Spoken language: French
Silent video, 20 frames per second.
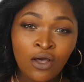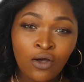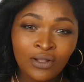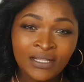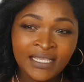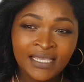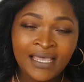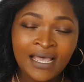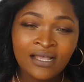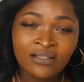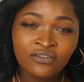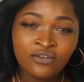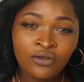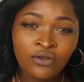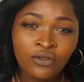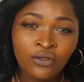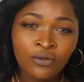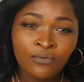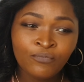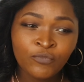en les
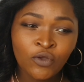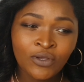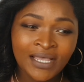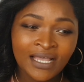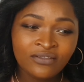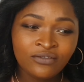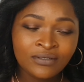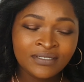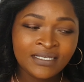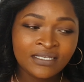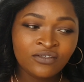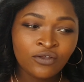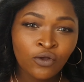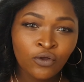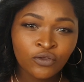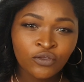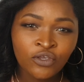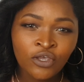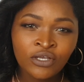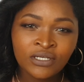gardant, en gardant cette
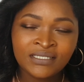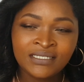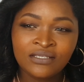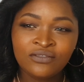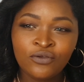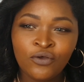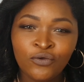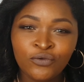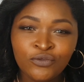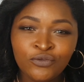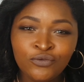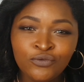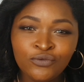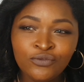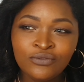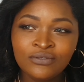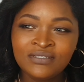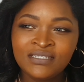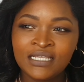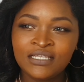rancœur, cette
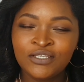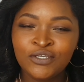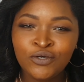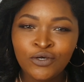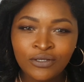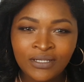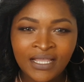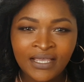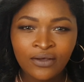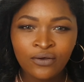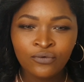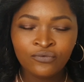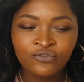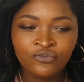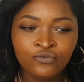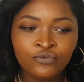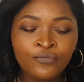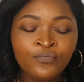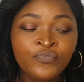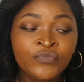rancune, cette colère en
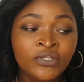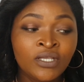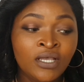vous,